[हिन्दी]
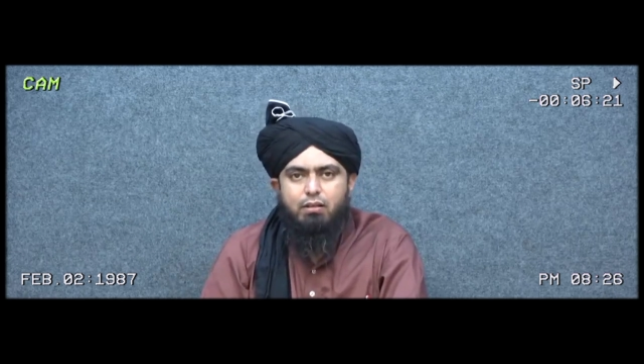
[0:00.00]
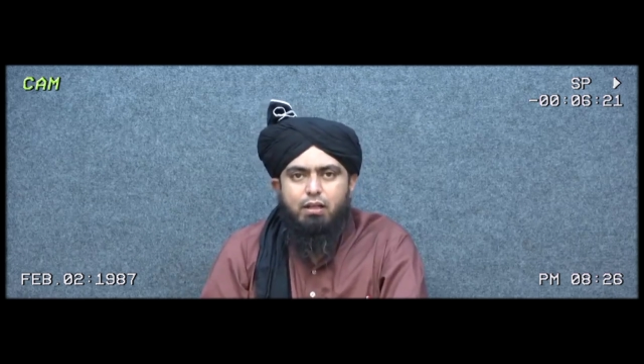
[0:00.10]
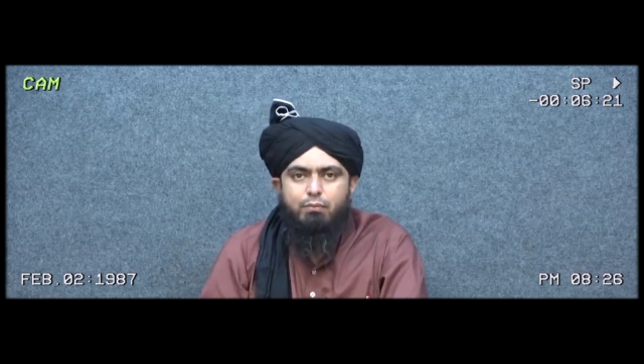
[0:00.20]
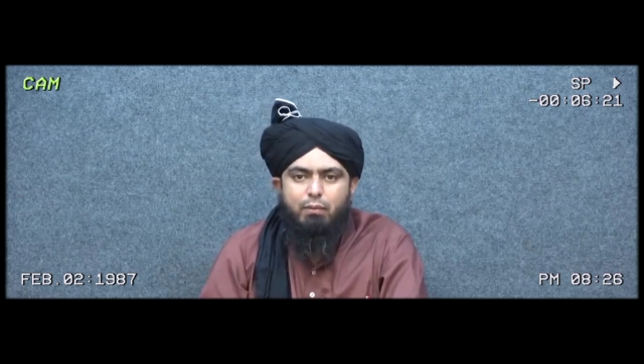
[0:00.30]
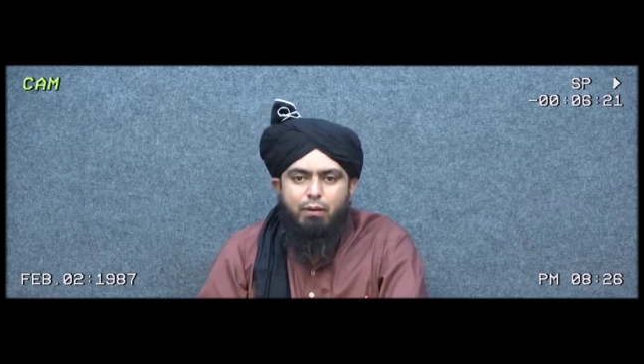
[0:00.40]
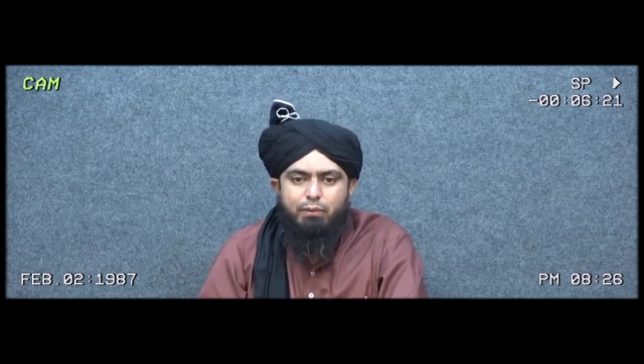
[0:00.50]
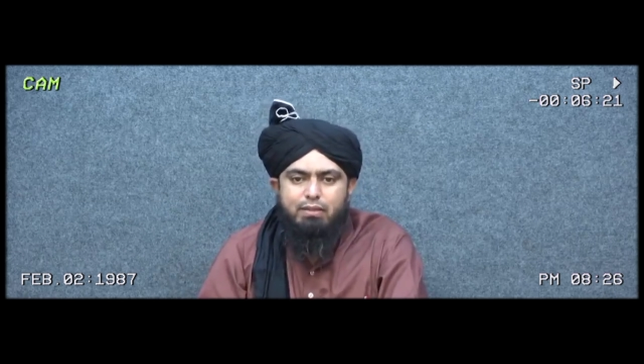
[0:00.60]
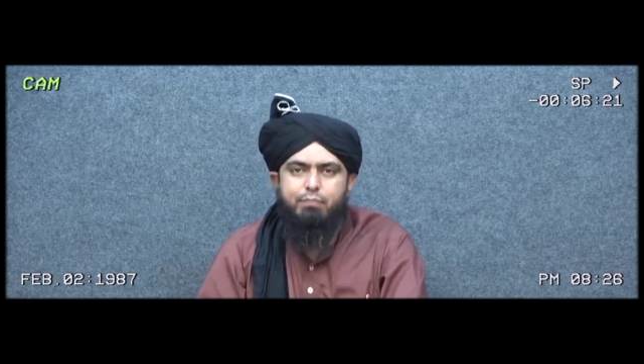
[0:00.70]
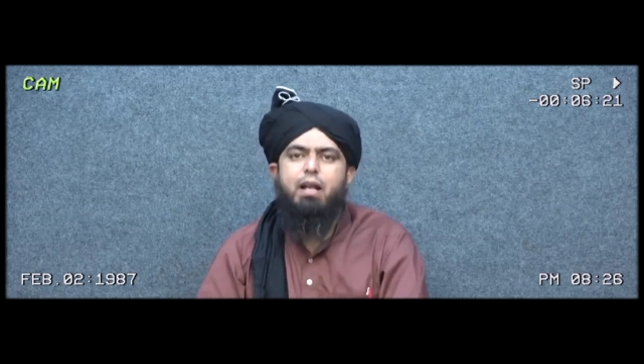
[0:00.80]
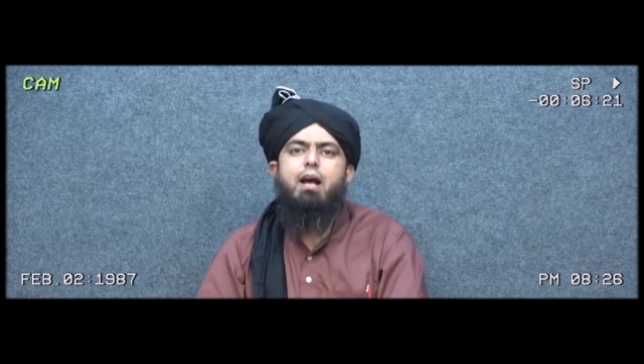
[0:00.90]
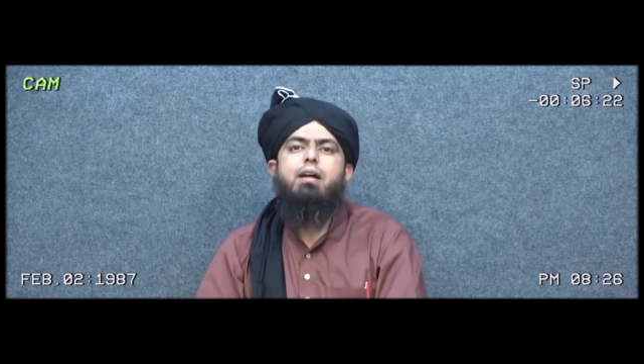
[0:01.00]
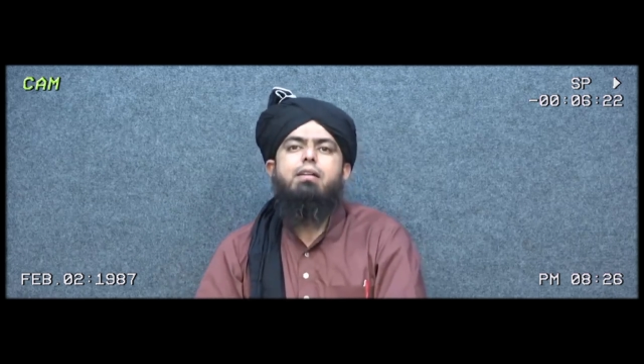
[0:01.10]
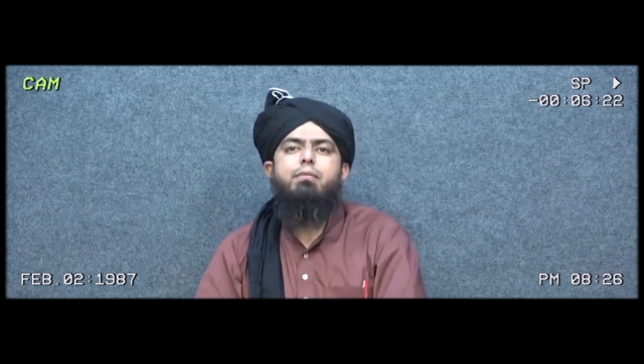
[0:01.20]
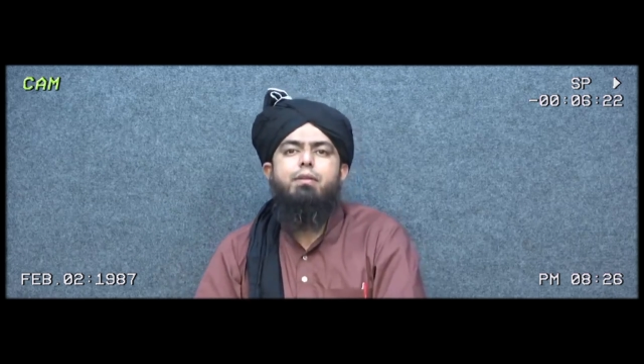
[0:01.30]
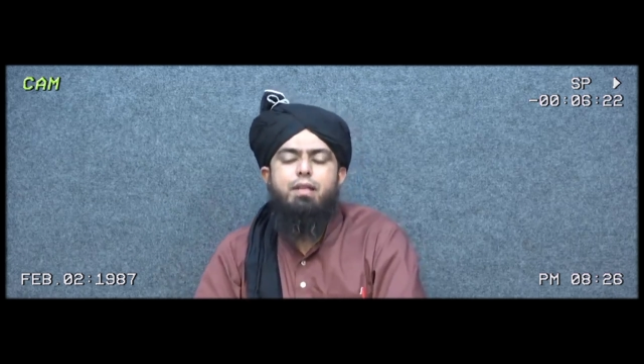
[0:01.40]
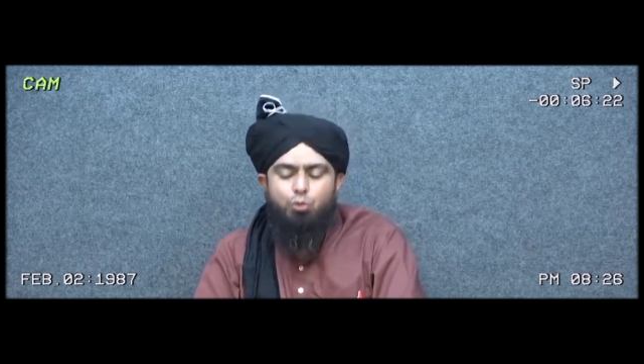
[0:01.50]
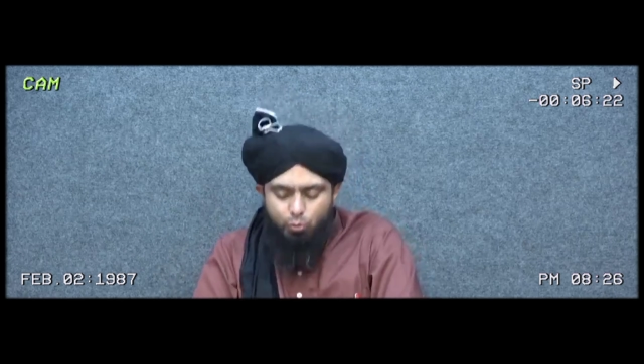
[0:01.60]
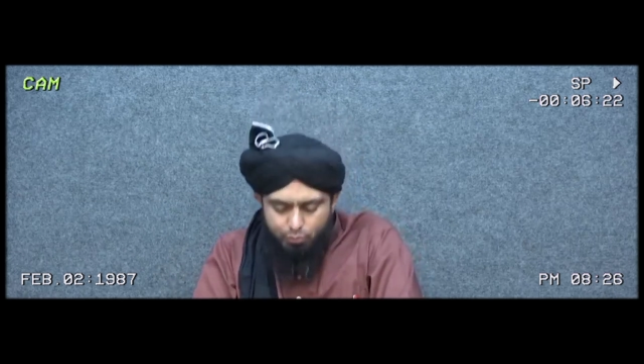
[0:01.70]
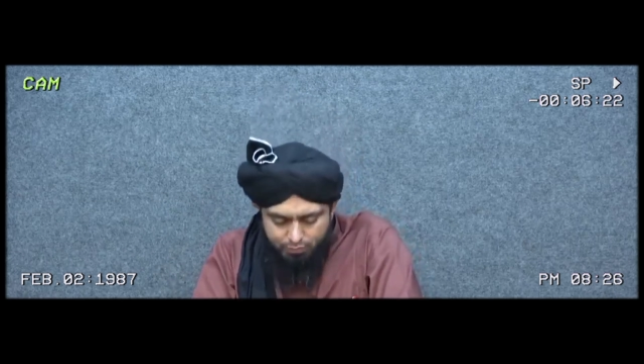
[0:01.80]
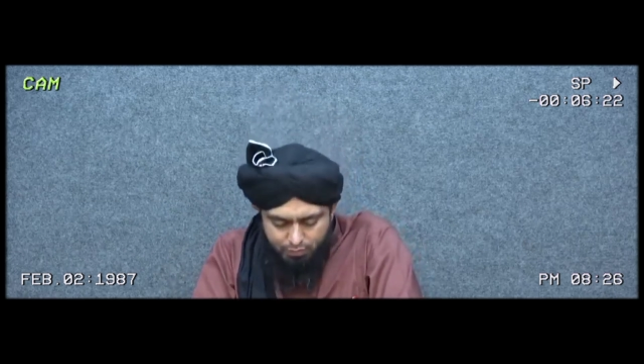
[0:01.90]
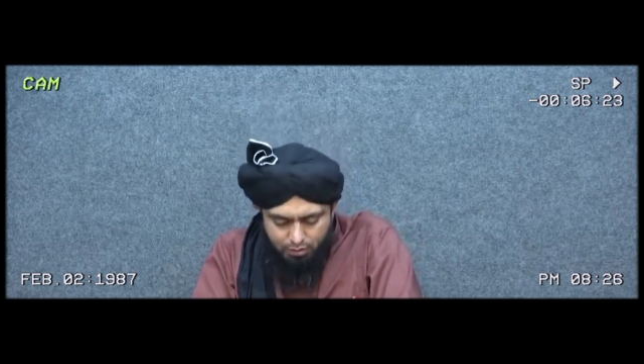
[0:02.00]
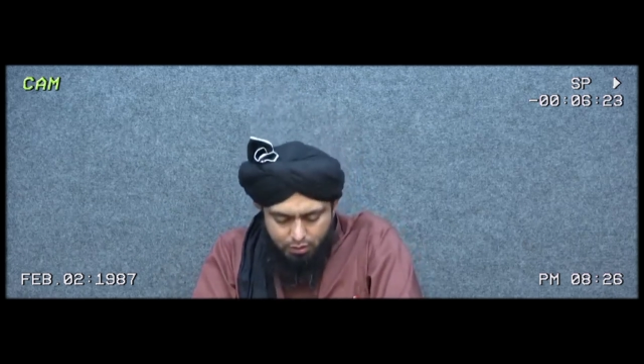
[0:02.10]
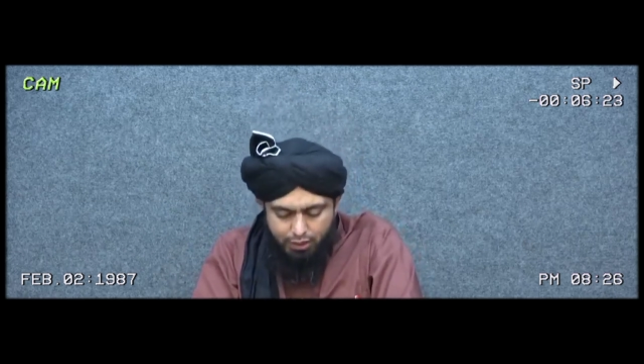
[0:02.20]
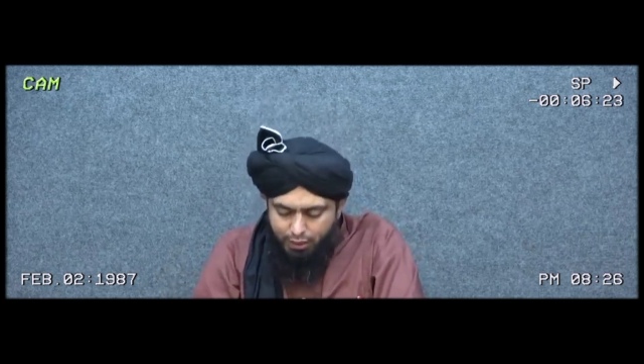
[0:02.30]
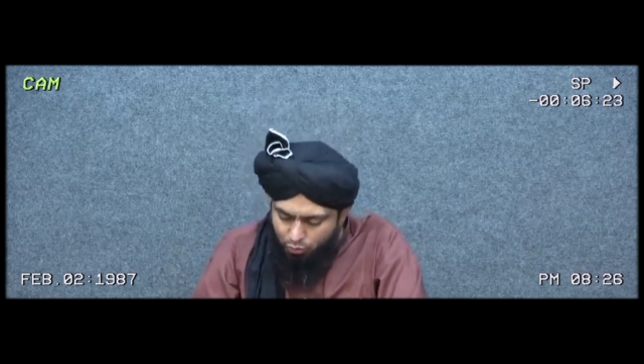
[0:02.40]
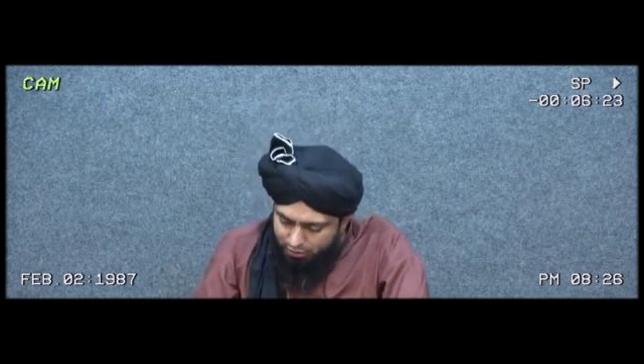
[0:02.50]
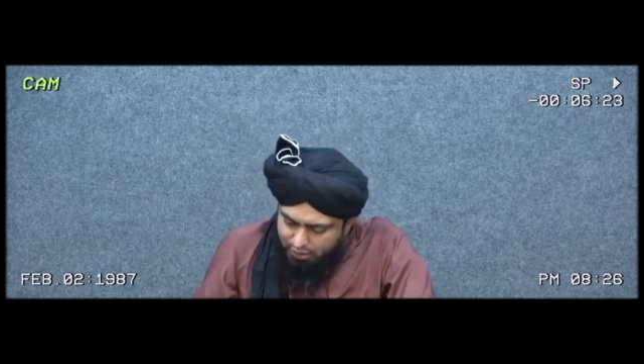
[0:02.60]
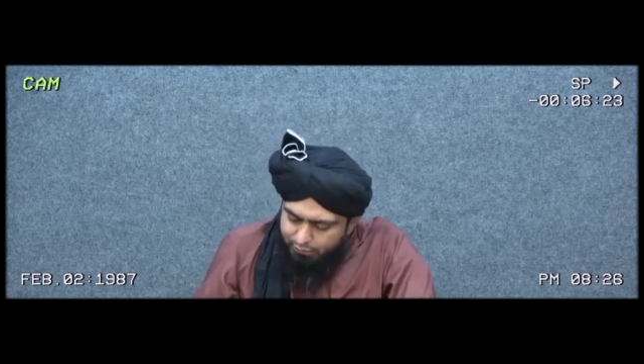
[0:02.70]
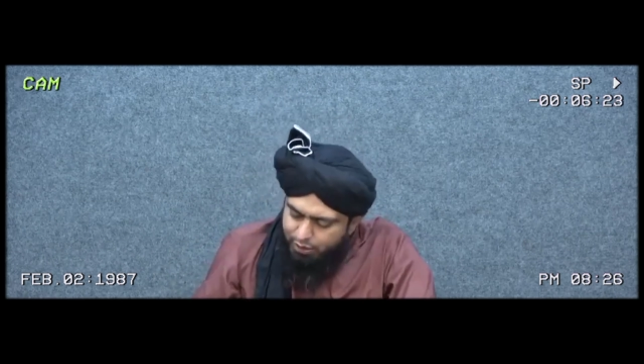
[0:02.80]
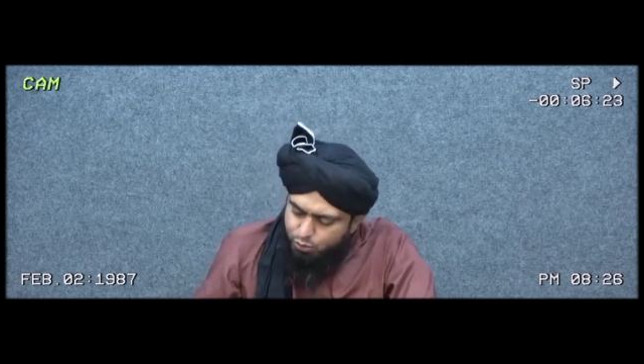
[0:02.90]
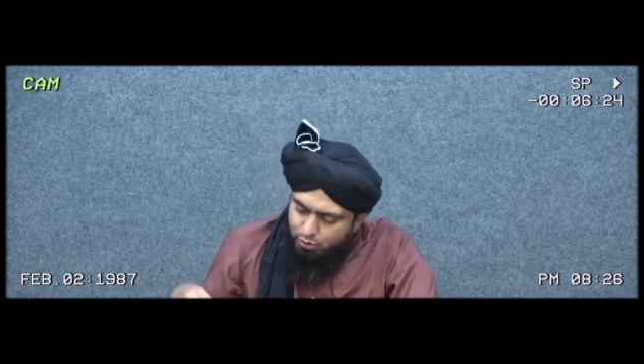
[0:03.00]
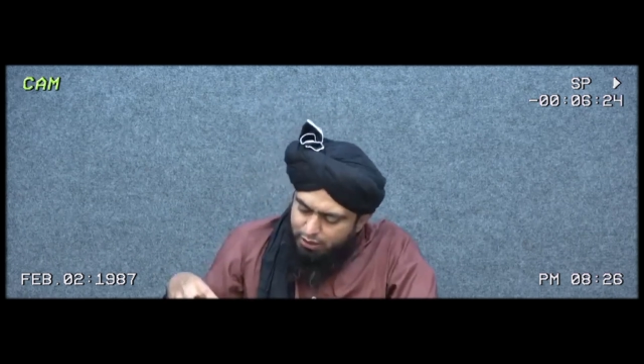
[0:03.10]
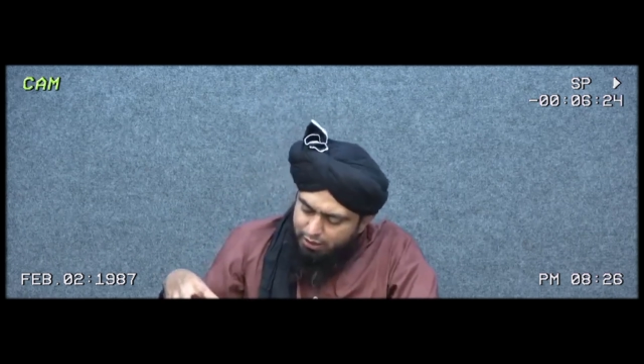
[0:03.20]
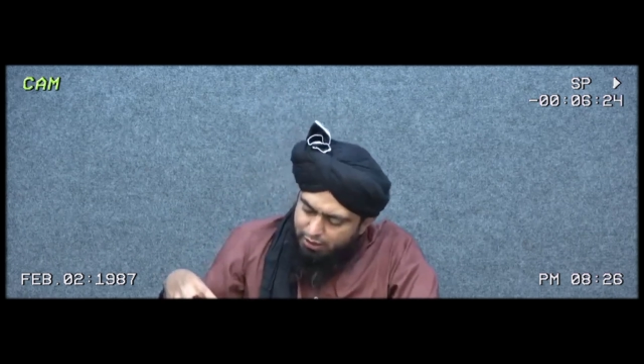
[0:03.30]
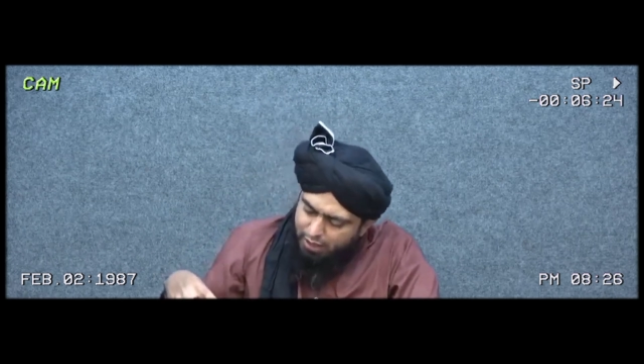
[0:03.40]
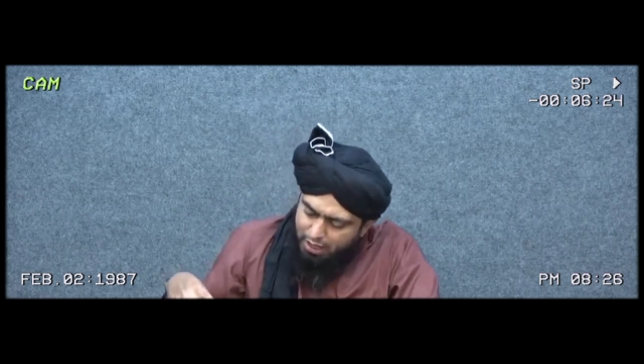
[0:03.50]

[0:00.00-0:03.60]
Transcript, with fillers: यानी माँ बाप के सामने अकड़ना भी नहीं यूं लेकिन वो इतना भी ना झुकें कि